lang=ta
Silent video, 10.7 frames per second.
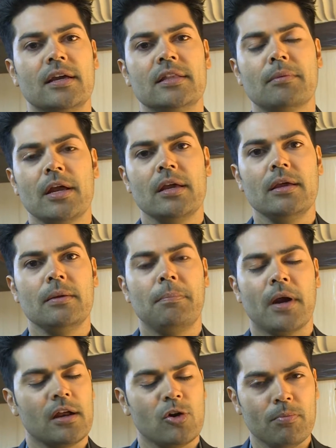இந்த மாதிரி
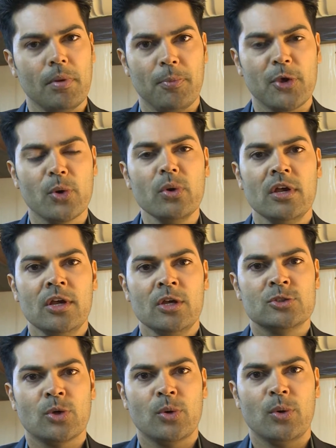படங்கள் ரொம்ப பிடிக்கும்
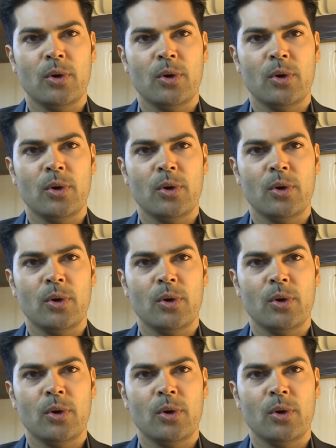ஸோ